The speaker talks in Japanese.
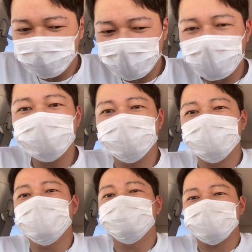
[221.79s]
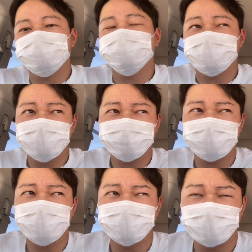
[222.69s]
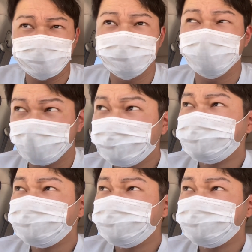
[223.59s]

に頼りになります。そういったリース会社っていうのは。